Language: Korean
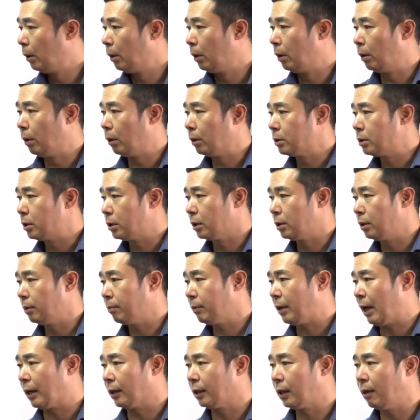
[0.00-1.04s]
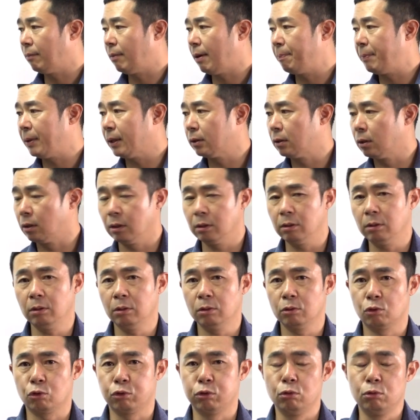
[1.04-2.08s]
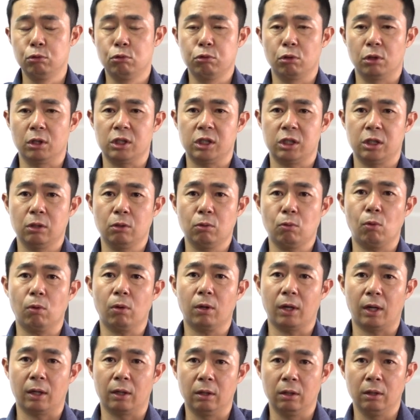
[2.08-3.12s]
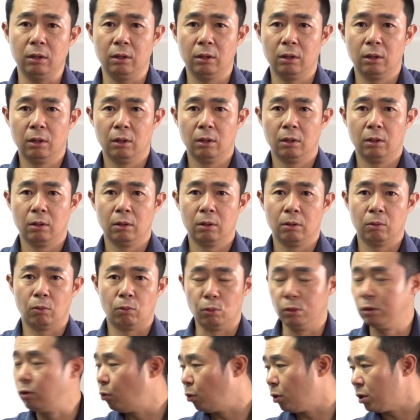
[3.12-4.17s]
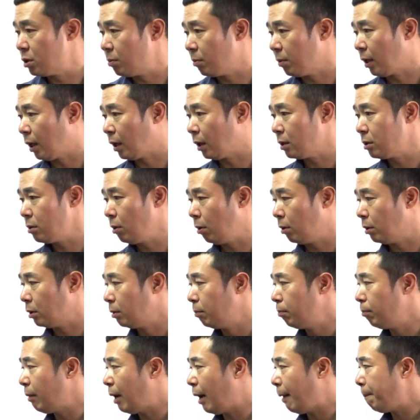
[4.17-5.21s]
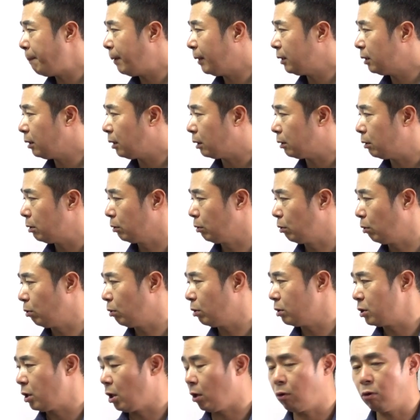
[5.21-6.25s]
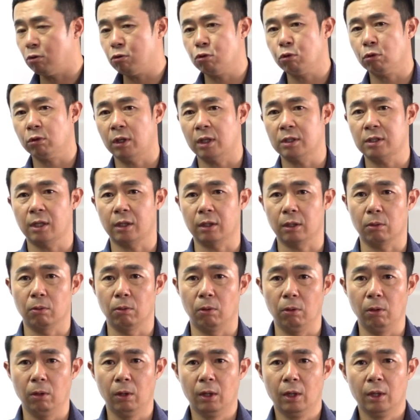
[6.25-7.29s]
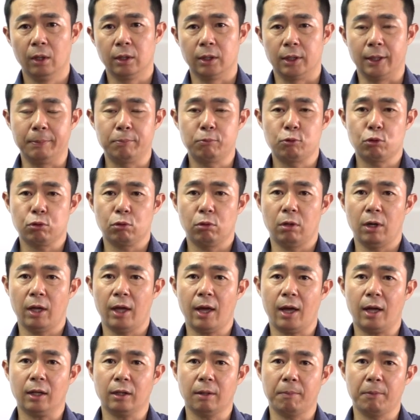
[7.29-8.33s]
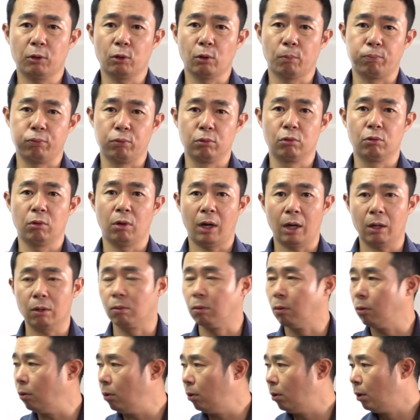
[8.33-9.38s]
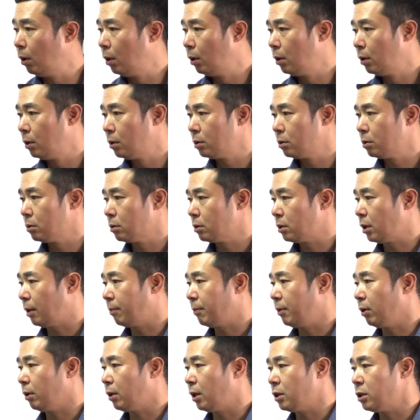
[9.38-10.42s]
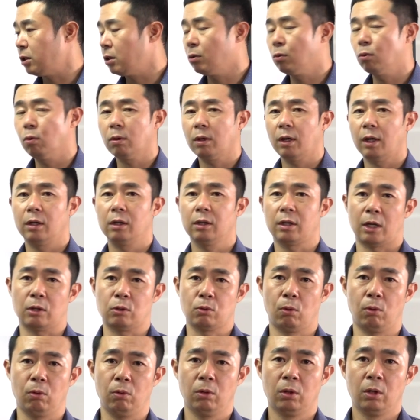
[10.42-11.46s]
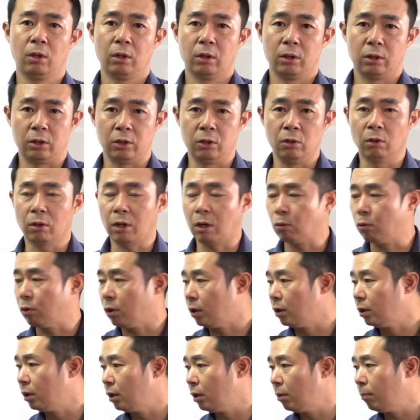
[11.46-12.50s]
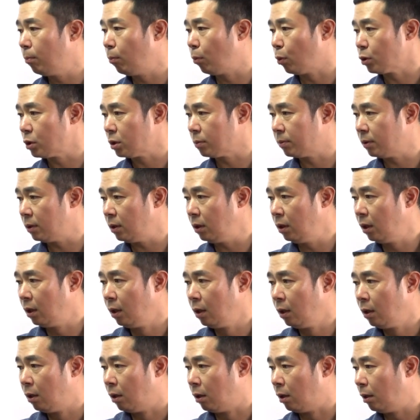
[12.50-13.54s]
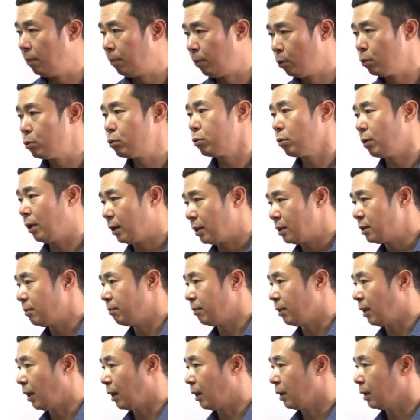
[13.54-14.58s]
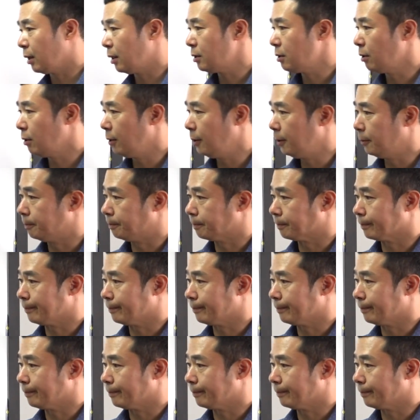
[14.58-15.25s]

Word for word: 어, 지금 강남 아파트는 줄줄이 신고가를 올리고 있습니다. 그래서 음마 아파트 같은 경우는 재건축 대상이고 입주를 해야 됨에도 불구하고 참 이렇게 신고가를 계속 이어가고 있는 모습을 어, 볼 수가 있습니다. 그래서